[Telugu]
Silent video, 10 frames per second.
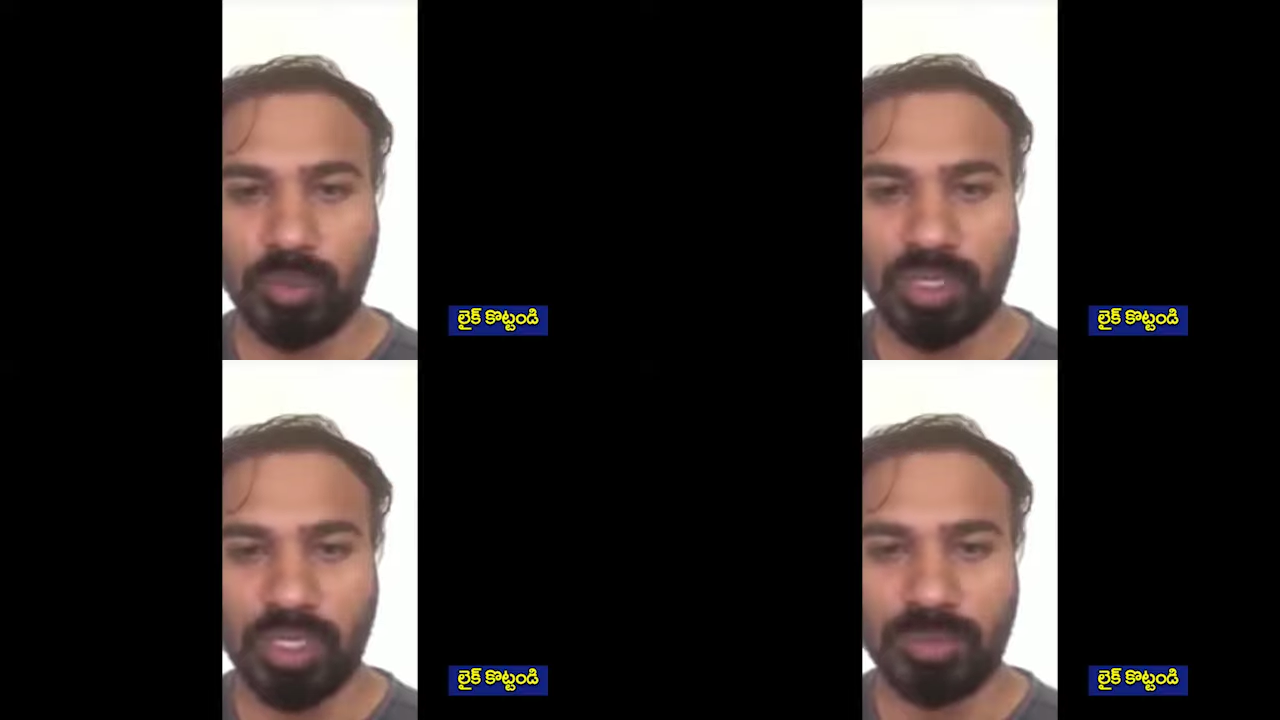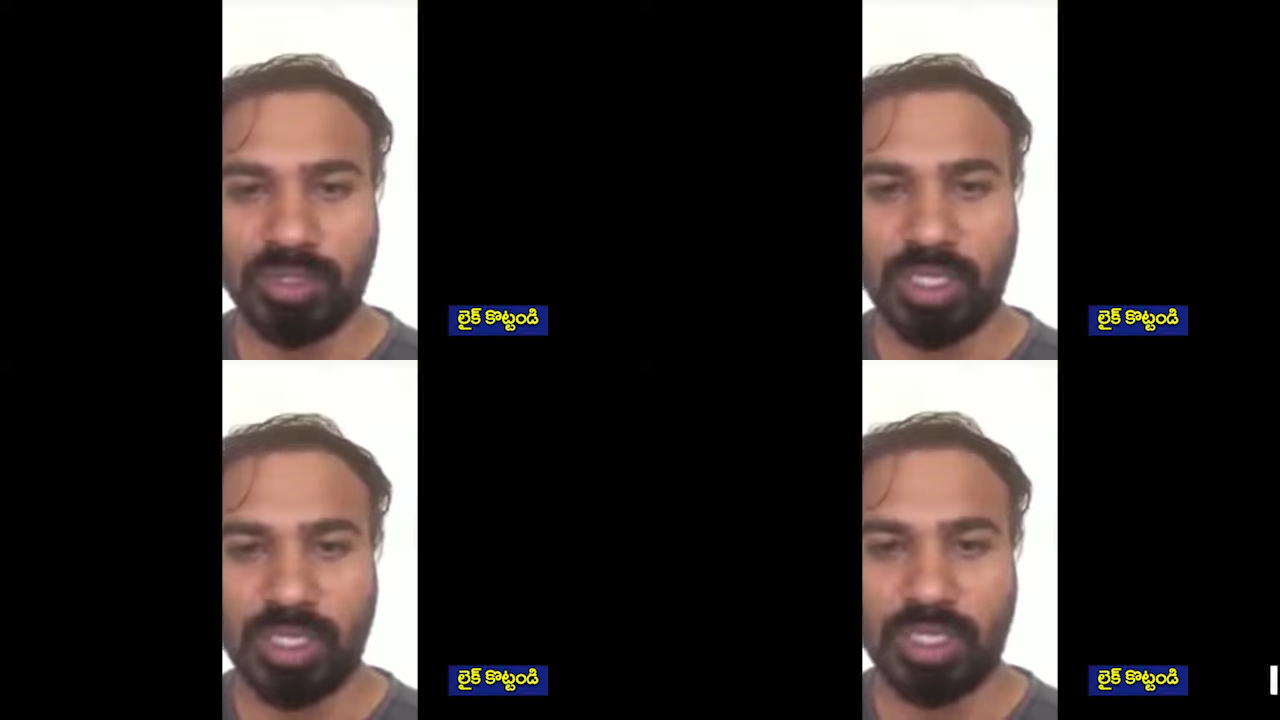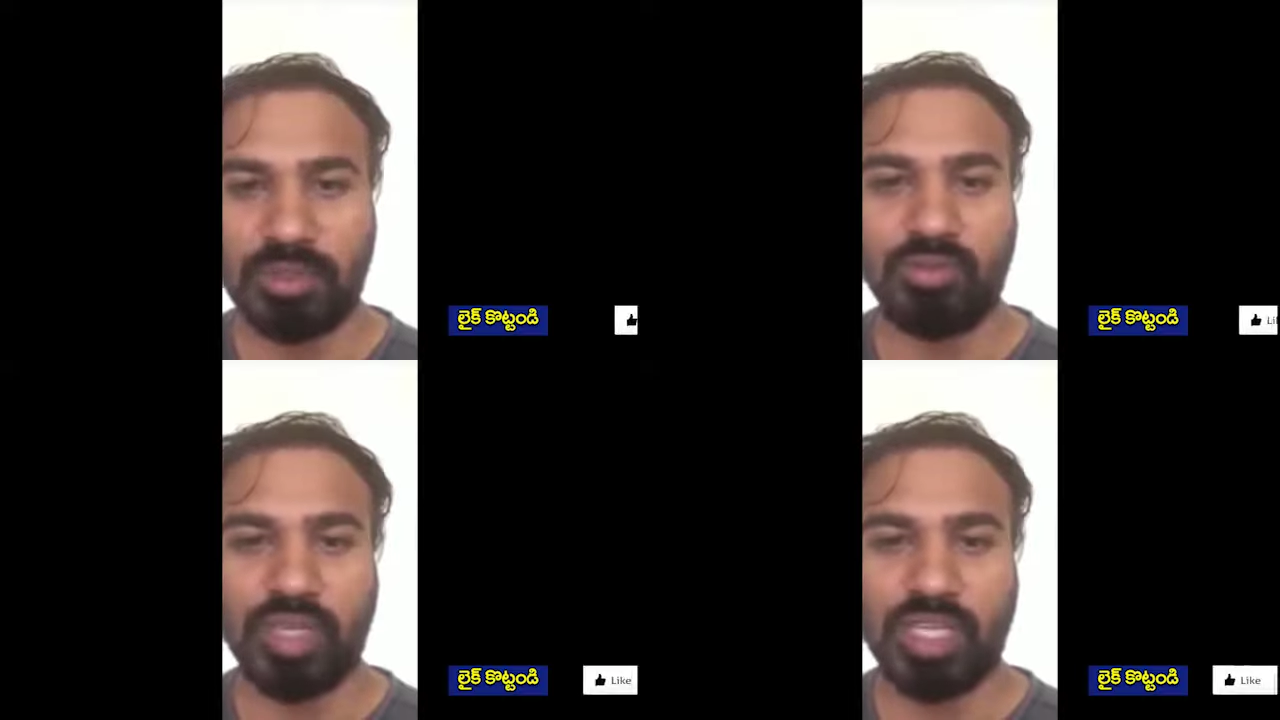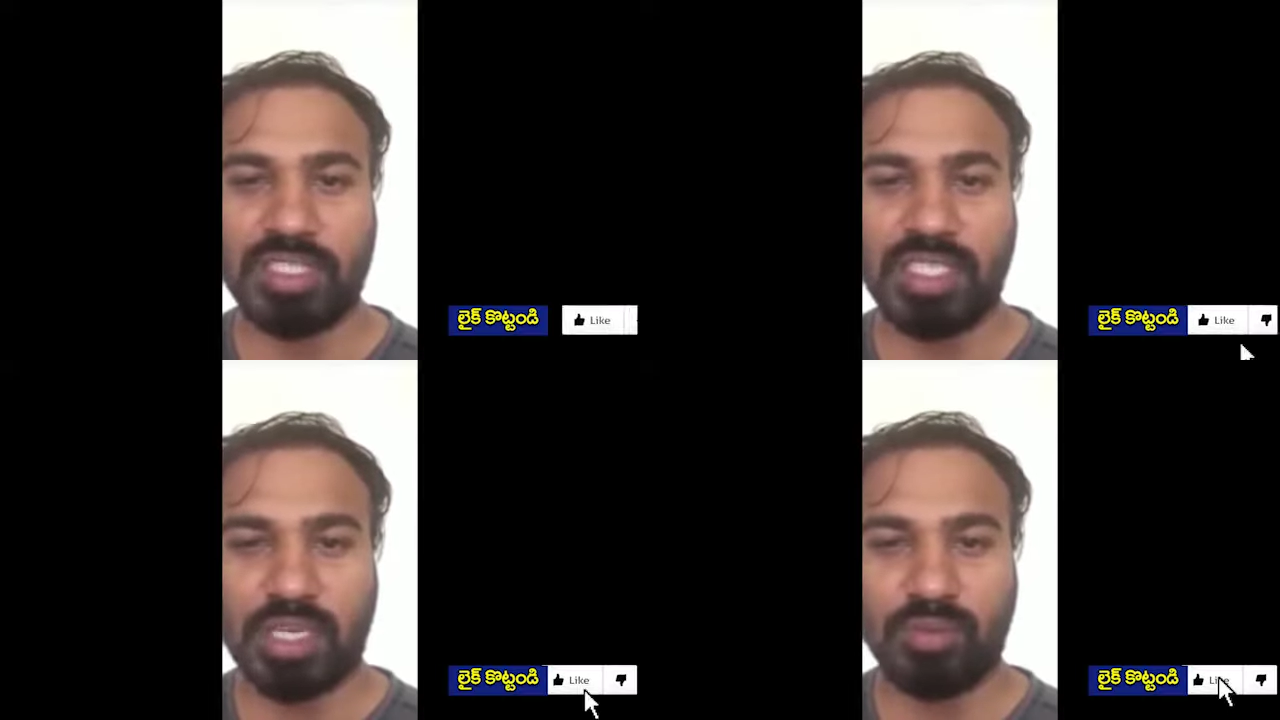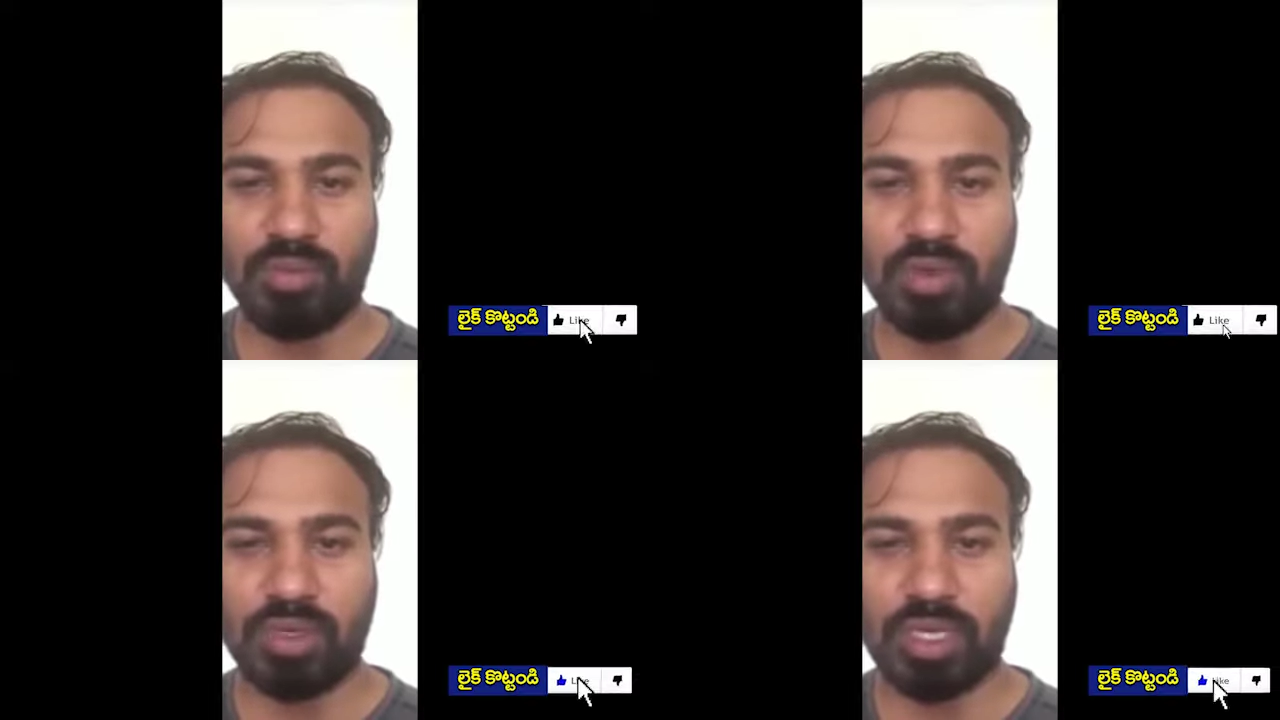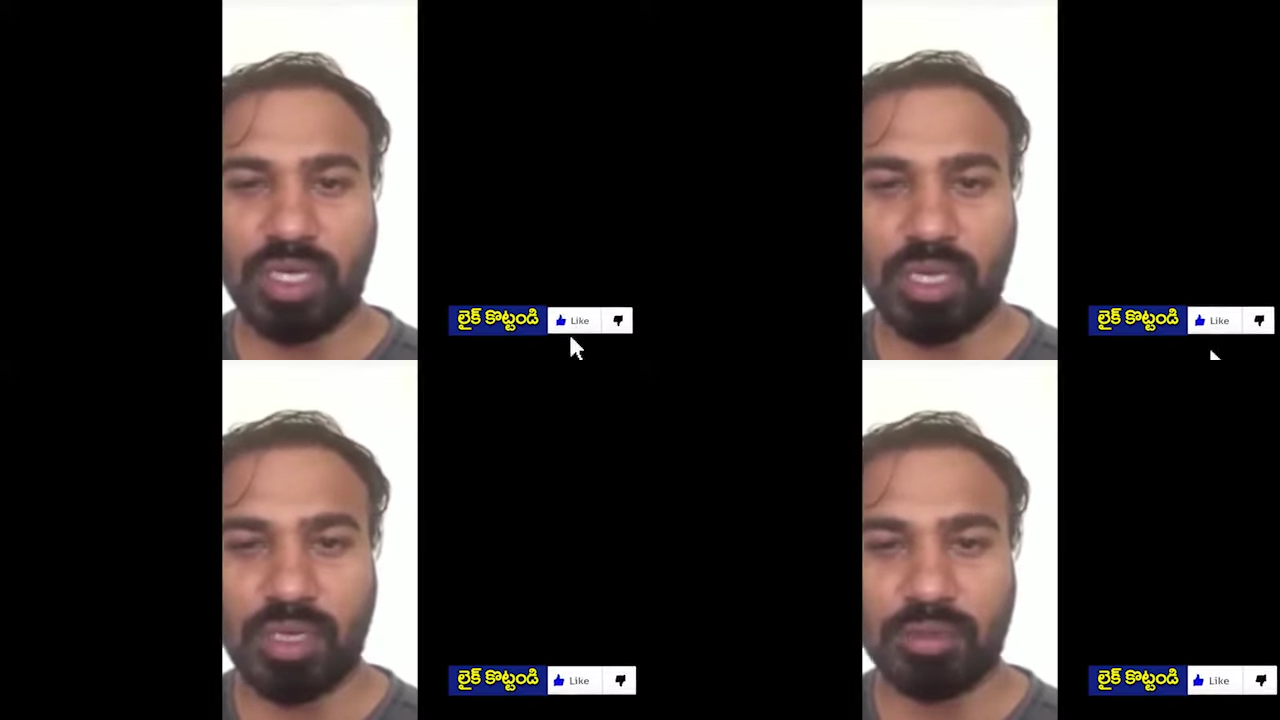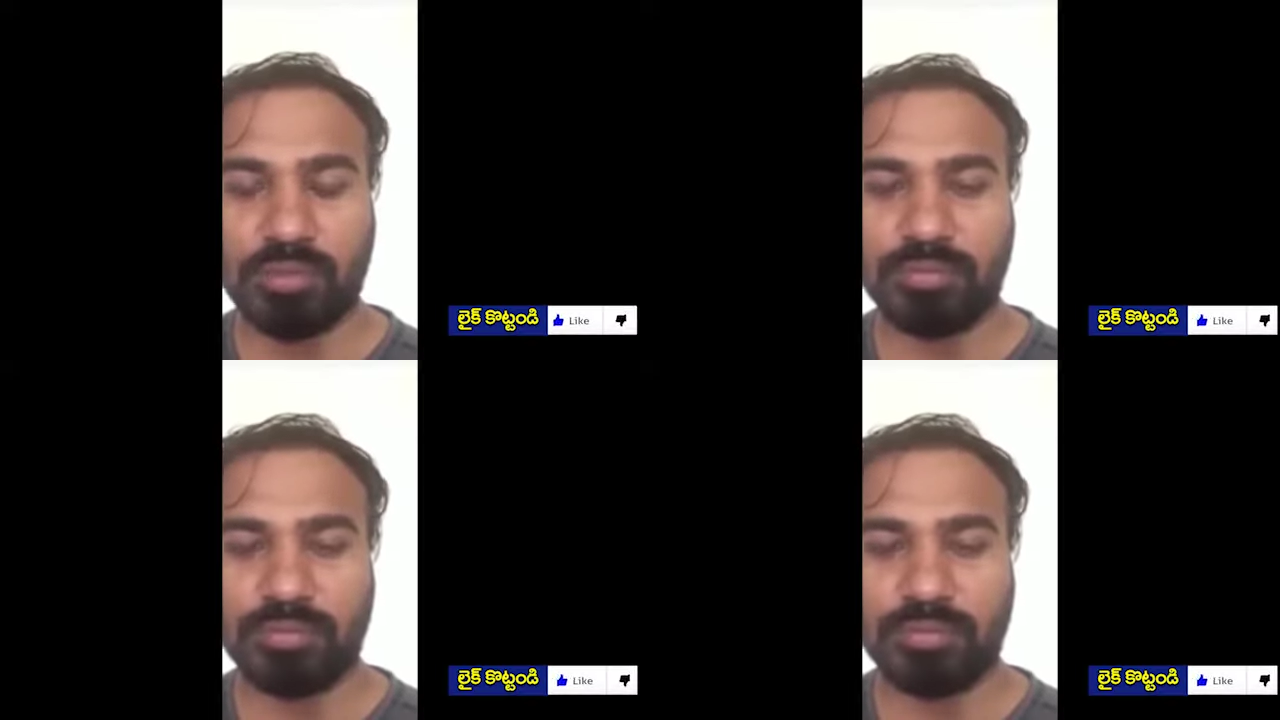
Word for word: ముఖ్యమంత్రి వైఎస్ జగన్మోహన్ రెడ్డి గారు